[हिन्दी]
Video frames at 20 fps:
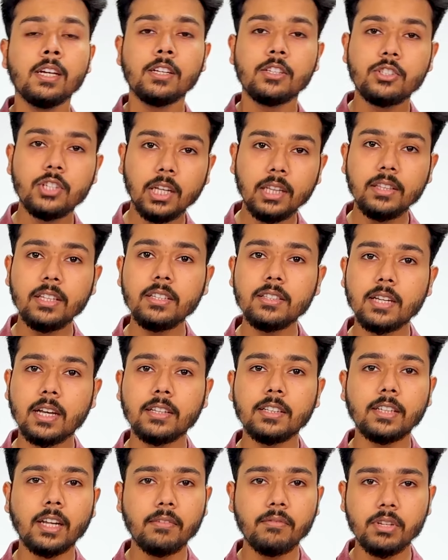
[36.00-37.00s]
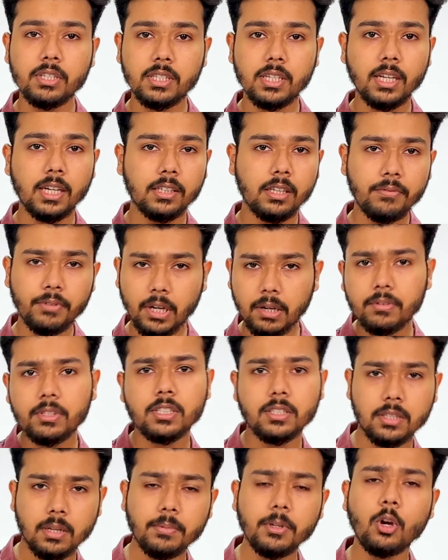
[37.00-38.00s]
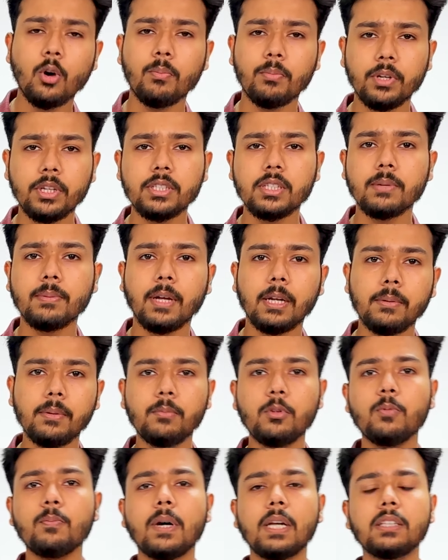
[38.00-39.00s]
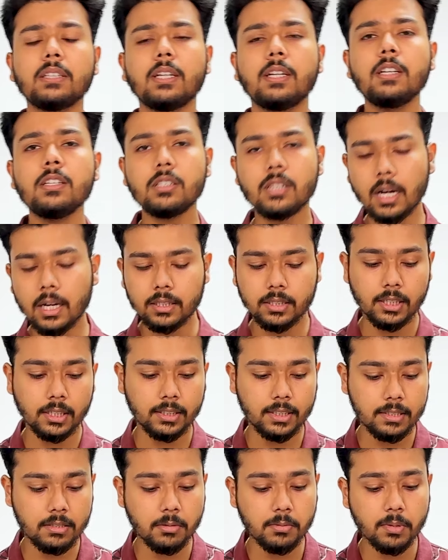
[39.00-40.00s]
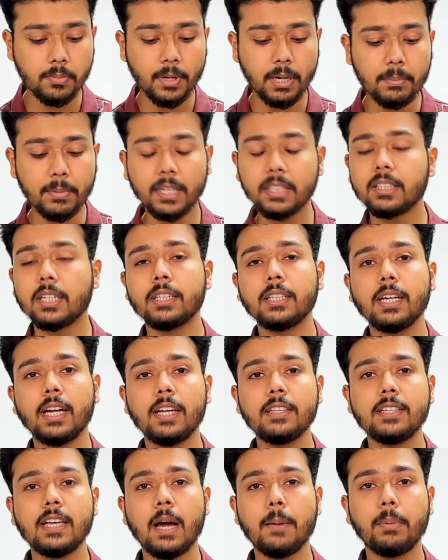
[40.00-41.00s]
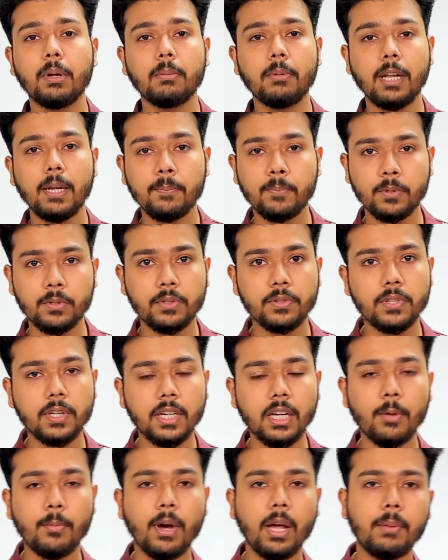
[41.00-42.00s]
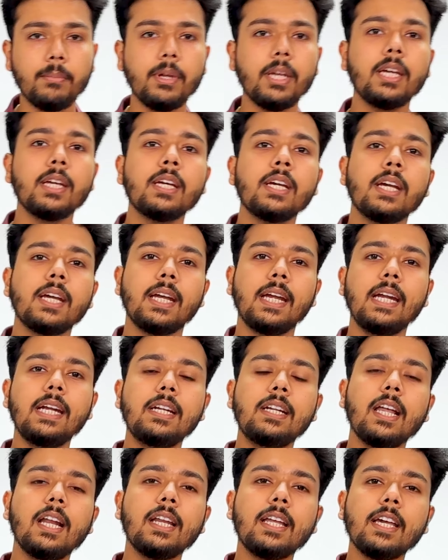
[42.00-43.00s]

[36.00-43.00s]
जल्दी ज्यादा टाइम वेस्ट नहीं करते फटाफट से सभी कंपोनेंट्स के बारे में हम लोग बात करना स्टार्ट करते हैं सबसे पहले बात करते हैं यहाँ पर हमारे प्रोसेसर के बारे में इंटेल के